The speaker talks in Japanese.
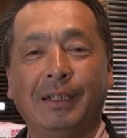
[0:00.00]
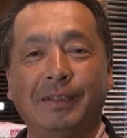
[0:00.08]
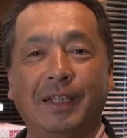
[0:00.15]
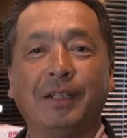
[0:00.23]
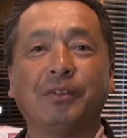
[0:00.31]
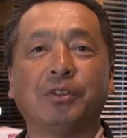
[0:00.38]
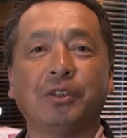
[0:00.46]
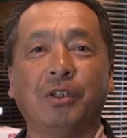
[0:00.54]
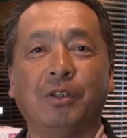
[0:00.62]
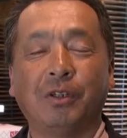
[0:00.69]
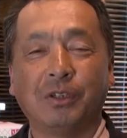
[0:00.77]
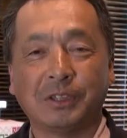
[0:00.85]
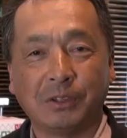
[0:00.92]
全国
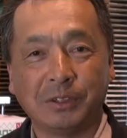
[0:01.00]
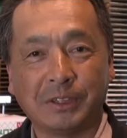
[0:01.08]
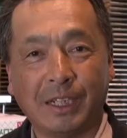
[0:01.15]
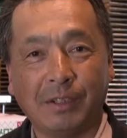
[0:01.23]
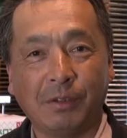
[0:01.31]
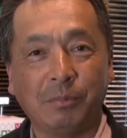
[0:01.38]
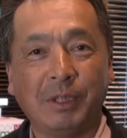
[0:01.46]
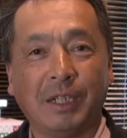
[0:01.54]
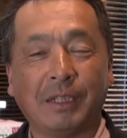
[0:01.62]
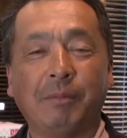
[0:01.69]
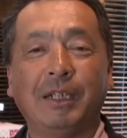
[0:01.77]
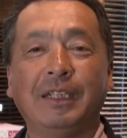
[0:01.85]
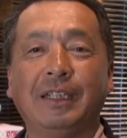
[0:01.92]
の消費者の皆
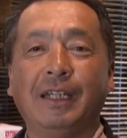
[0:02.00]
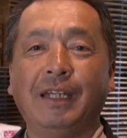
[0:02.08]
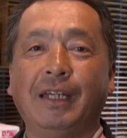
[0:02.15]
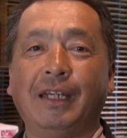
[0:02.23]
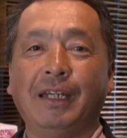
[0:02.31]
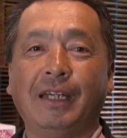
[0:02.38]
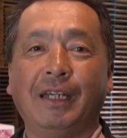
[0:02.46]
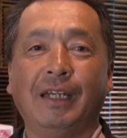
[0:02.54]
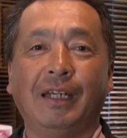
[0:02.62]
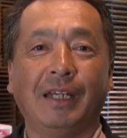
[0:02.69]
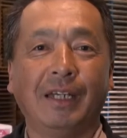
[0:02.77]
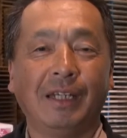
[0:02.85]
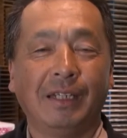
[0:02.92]
様に、
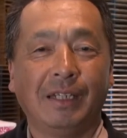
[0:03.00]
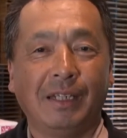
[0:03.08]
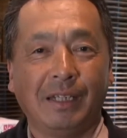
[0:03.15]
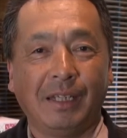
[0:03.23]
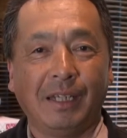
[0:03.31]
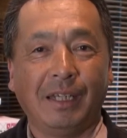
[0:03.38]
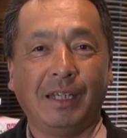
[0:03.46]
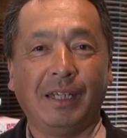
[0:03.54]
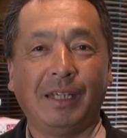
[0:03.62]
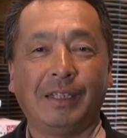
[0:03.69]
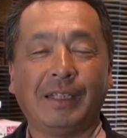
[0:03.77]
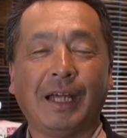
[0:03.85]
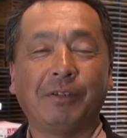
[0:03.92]
えー
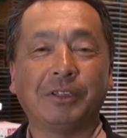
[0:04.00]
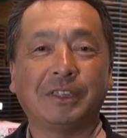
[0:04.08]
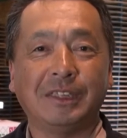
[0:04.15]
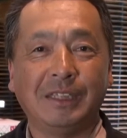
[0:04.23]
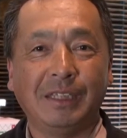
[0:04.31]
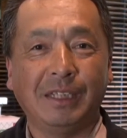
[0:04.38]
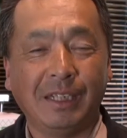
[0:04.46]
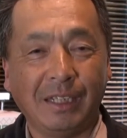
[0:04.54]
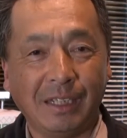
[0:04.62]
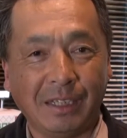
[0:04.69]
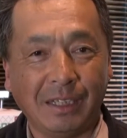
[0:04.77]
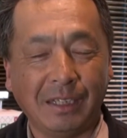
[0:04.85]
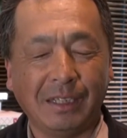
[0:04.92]
えー、楽しい、
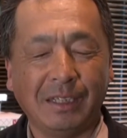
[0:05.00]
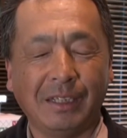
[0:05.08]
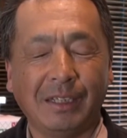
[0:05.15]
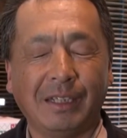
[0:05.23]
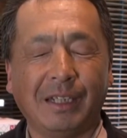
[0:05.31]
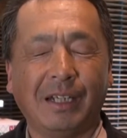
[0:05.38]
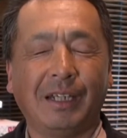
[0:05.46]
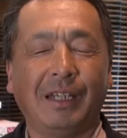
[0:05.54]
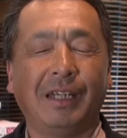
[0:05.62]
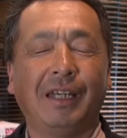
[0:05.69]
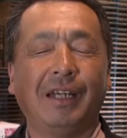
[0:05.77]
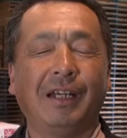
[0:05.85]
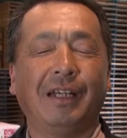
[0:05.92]

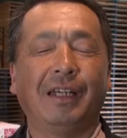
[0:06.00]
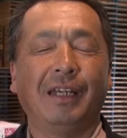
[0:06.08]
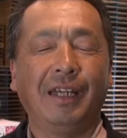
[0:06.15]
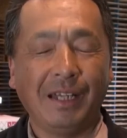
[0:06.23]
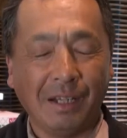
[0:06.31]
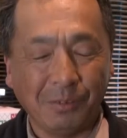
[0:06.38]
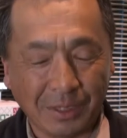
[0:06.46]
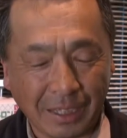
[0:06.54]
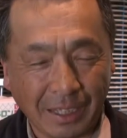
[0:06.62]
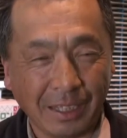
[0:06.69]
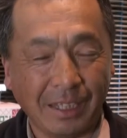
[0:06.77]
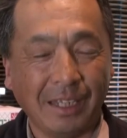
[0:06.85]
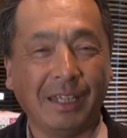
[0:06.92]
えー、笑顔
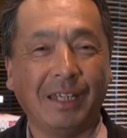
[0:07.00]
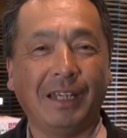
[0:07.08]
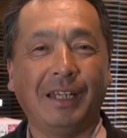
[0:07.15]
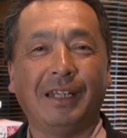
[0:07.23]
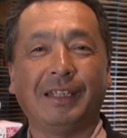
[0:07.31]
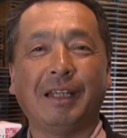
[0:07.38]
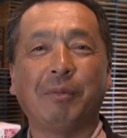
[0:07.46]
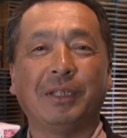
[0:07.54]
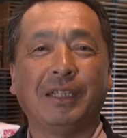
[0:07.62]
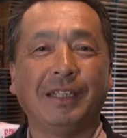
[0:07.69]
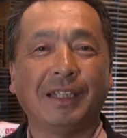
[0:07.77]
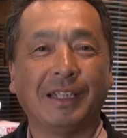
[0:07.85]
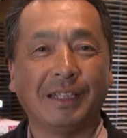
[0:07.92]
で、えー、食べ
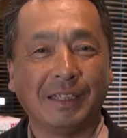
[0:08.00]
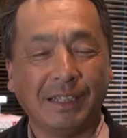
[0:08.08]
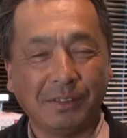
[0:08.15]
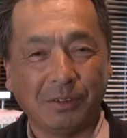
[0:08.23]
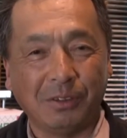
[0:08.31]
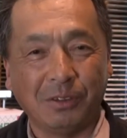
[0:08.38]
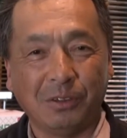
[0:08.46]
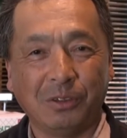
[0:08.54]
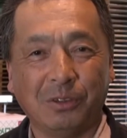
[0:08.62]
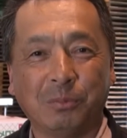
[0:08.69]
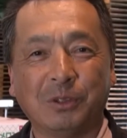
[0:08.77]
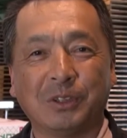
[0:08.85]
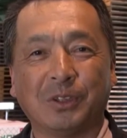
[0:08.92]
ていただきたい
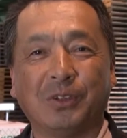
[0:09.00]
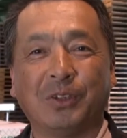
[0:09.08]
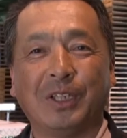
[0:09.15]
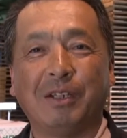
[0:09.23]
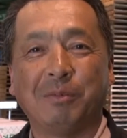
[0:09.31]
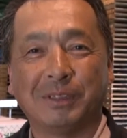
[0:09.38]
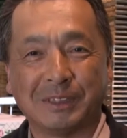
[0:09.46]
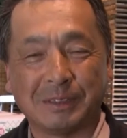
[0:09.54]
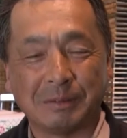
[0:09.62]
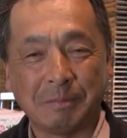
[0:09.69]
と思うところであります